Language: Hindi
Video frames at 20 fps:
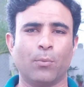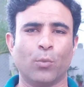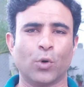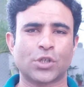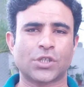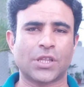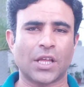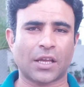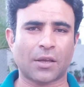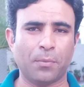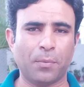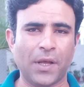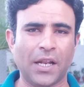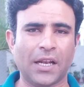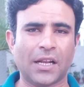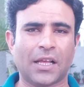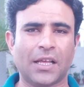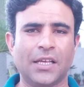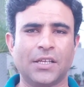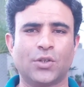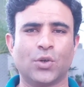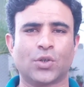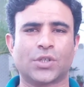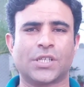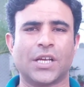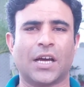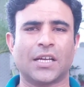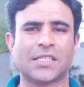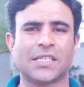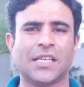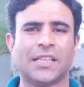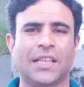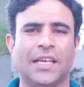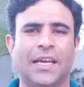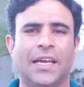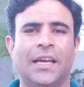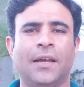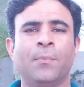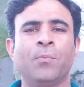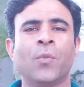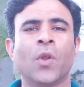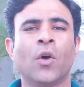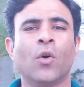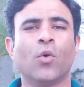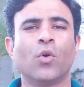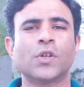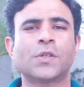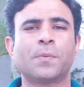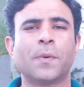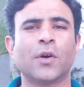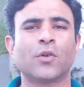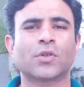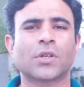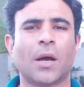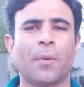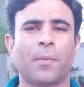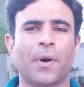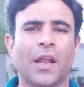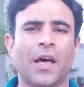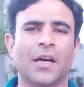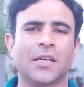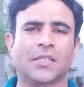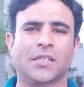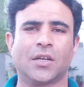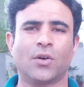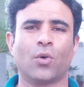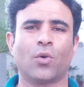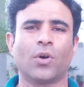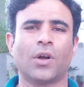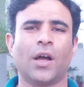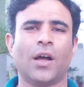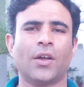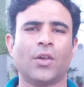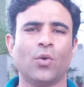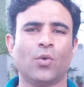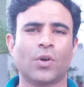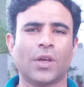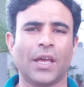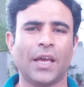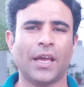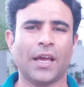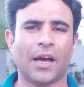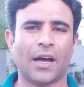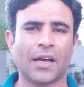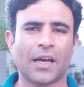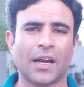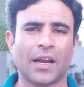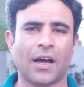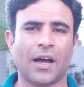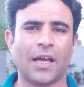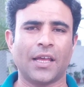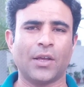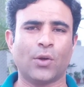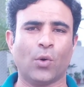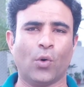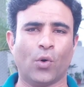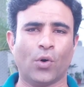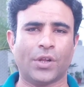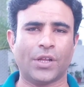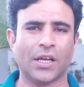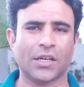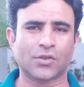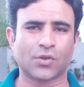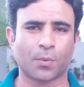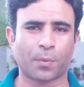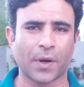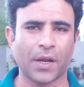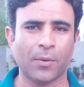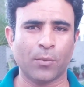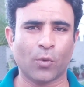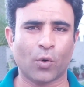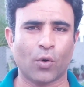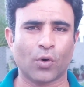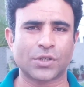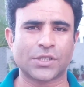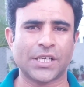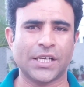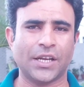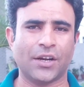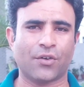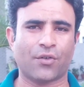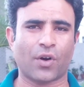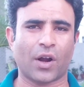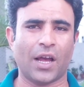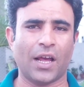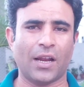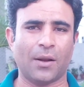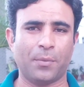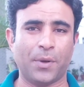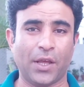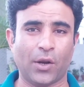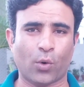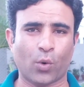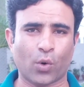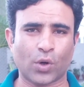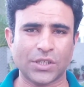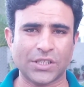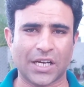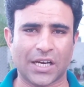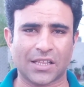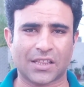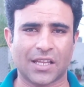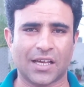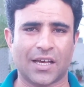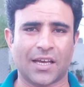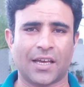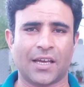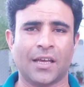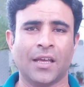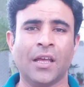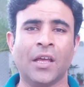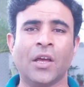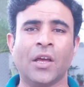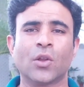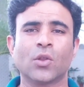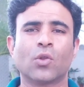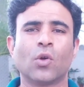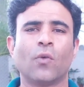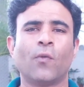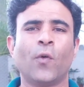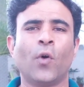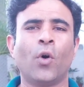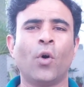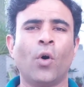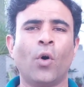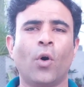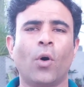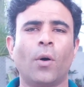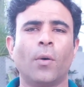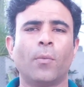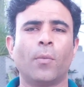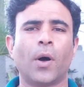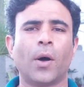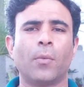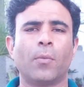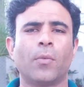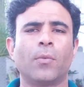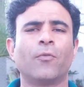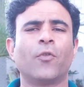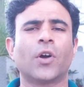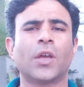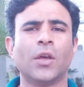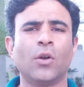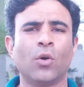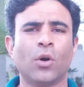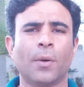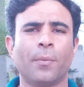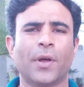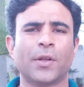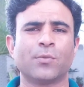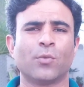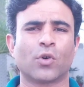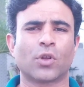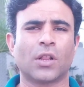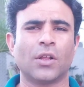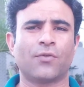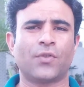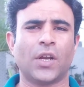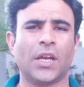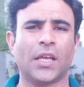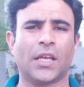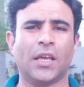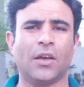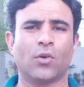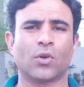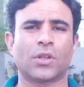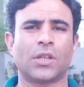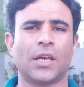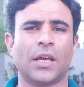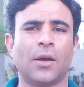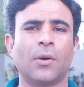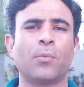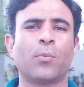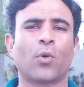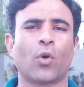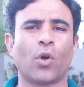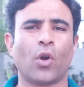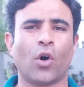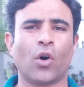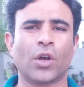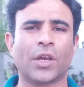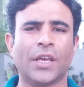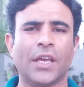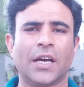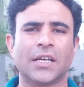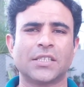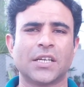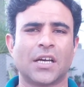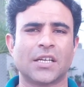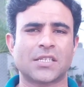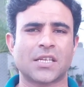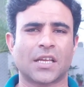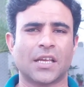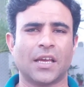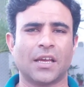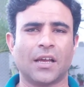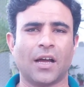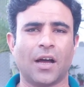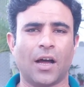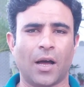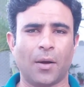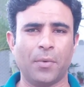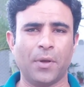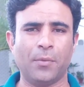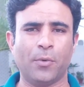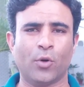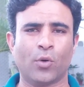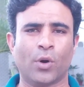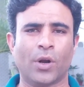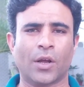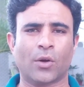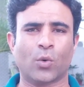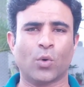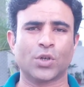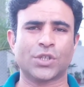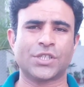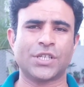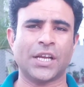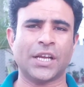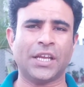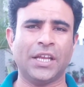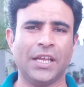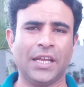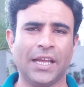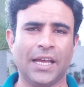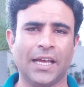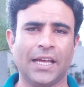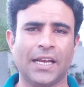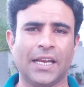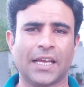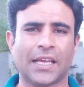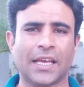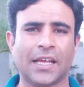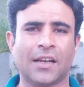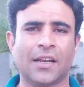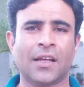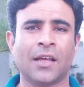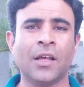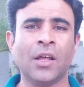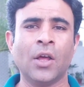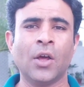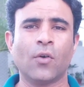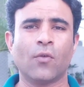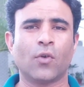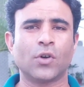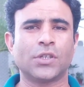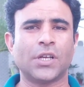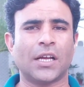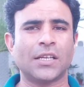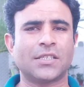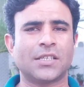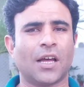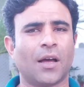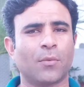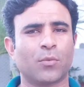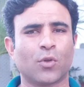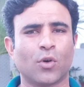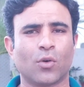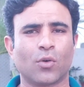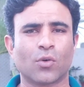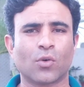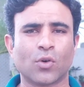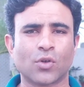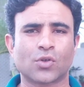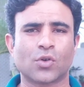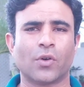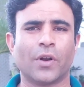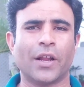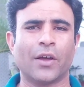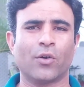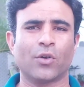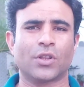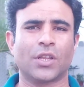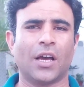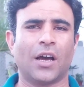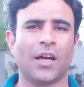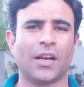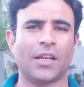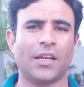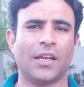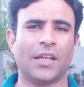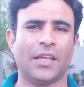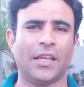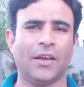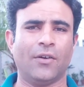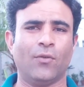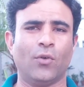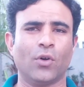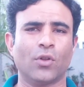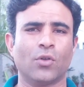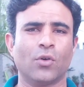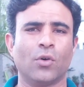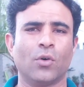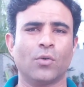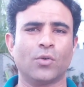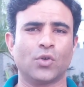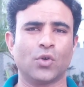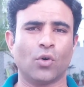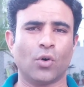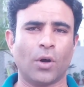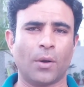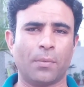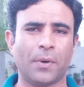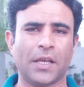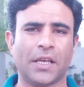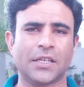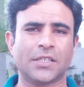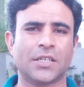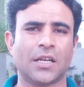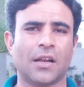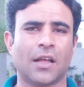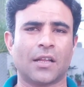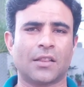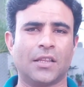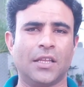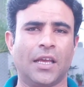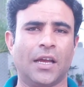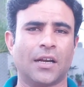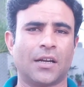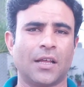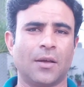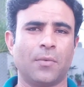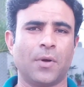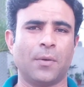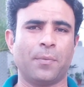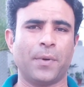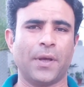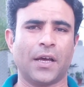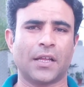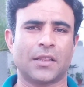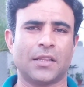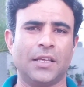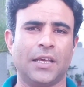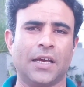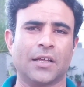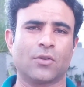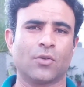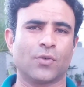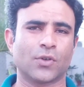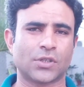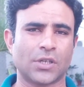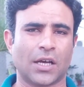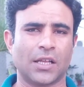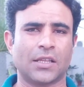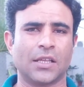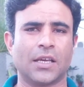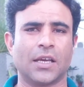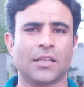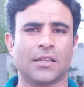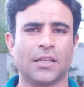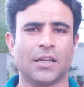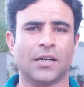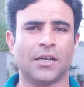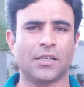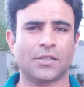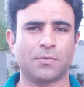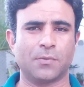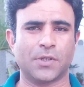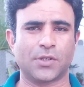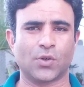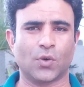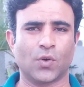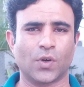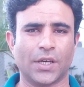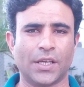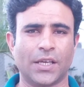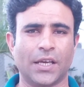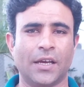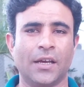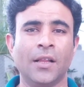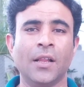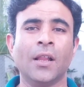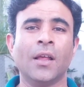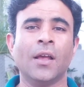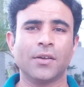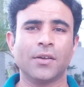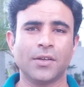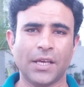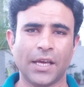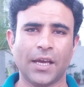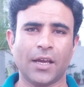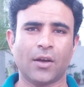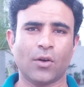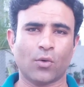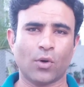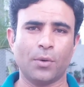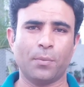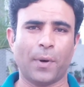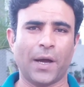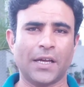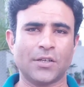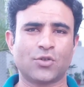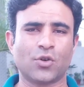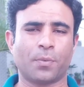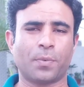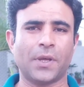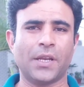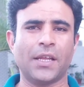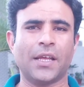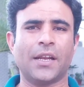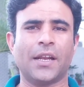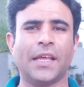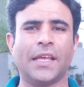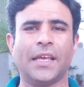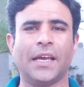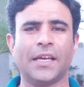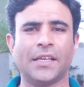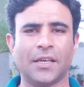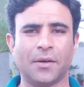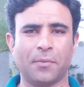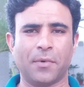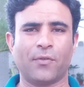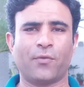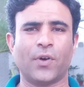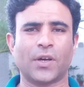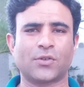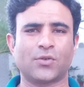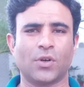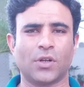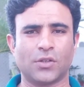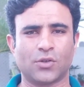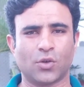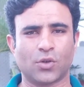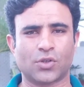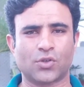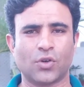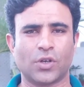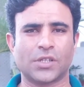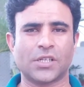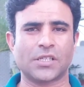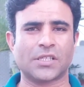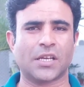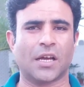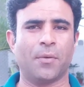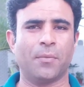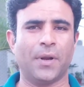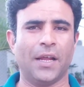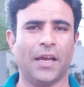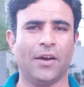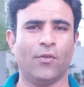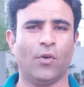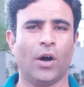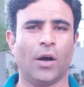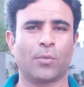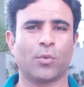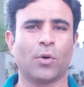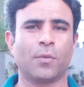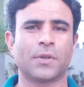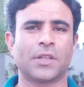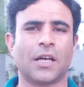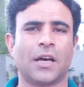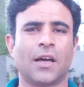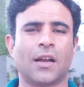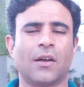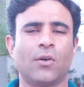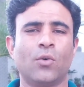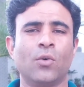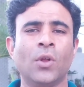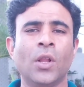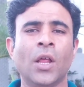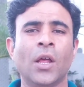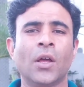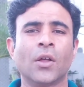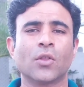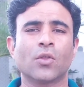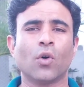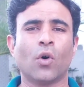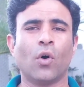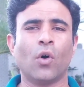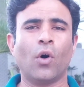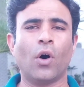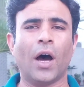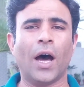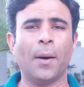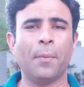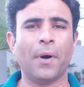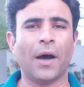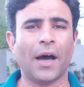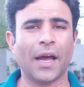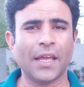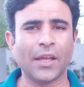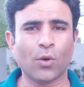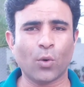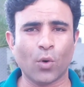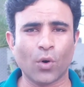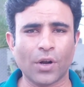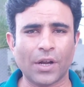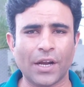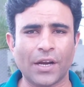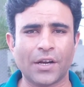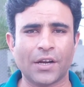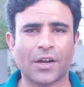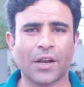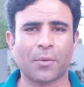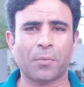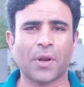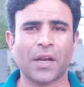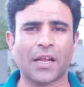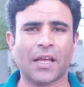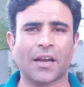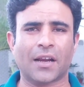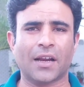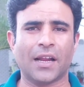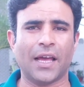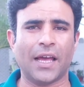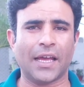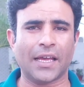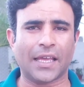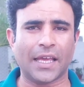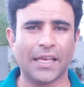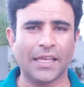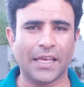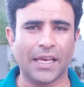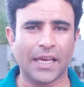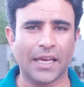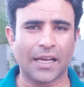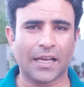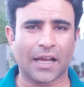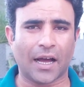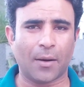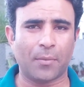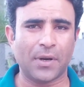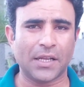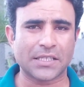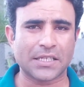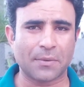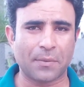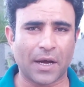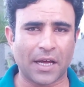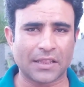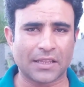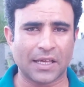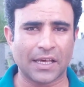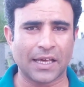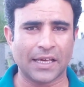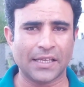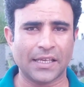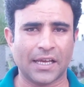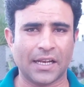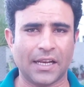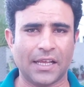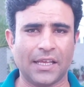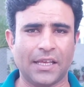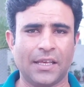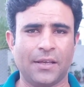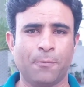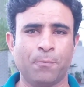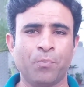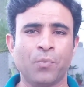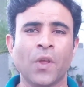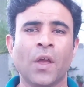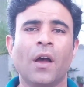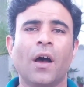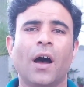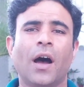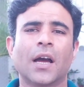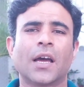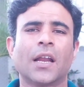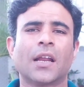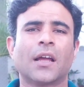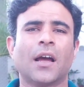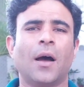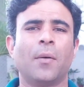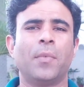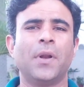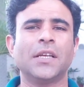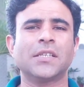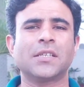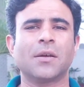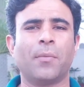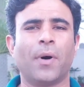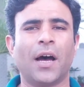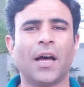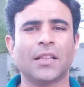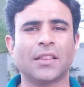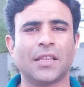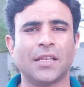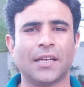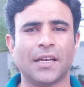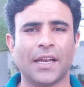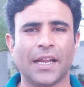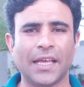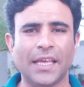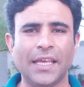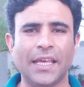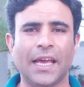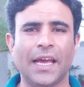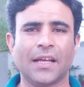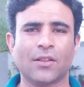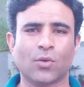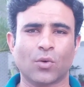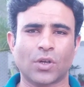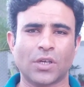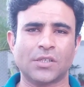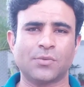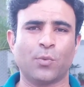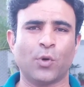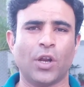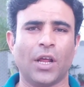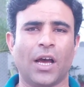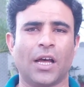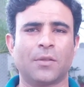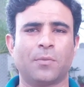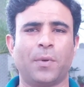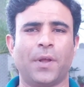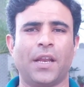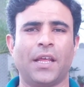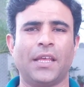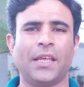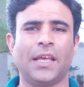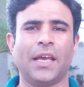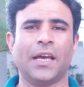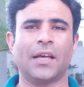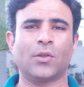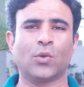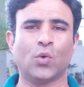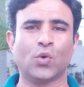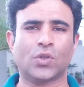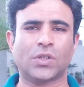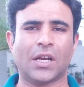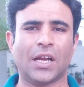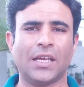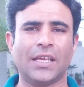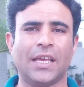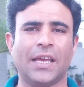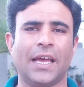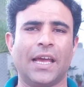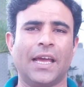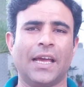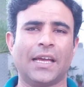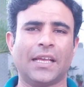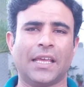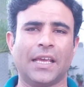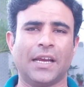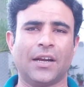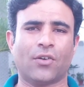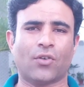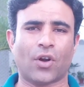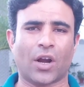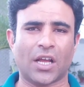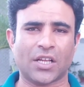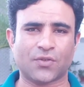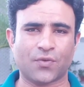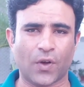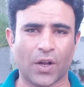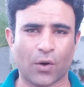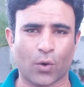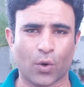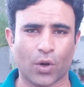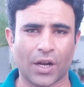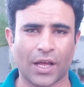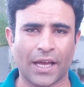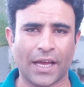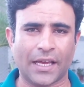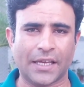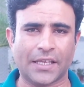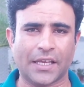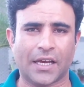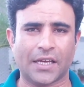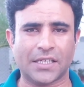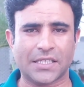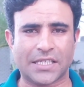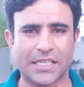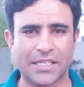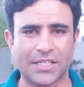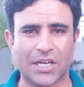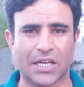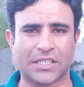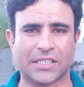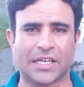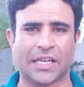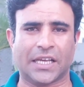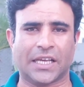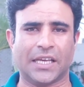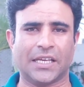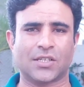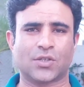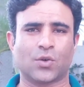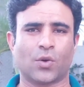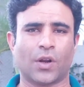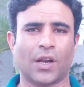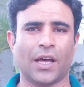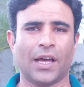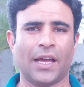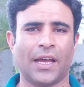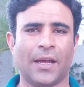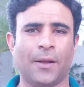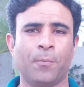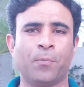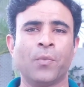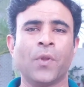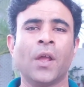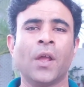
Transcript: मुस्तबिल की जो सियासत है उस पर उसका बड़ा असर होगा क्योंकि अगर हाई कोर्ट या सुप्रीम कोर्ट से ये ट्रायल अभी रुक जाता है तो वो वकीलों के पास मुख्तु तरीके होते हैं प्रोलॉन्ग किया जा सकेगा अभी भी उन्होंने कोशिशें की हैं लेकिन वो जज साहब तो उनको सुनने को तैयार ही नहीं है वो तो जो एप्लीकेशन आती है टेबल पे आती है तो वो साथ ही कहते हैं डिसमिस हो गई है ये कोई बाइस्ड ओपिनियन नहीं है ये मैं फैक्चुअल जो सिचुएशन सामने है वो आपको बता रहा हूँ तो अब हाई कोर्ट ने डिटर्मिन करना है कि ये काबिल समात है या नहीं अगर काबिल समात नहीं है तो किस बुनियाद पर नहीं है दूसरा ये है कि ट्रांसफ़र होना है या इसी जज ने केस सुनना है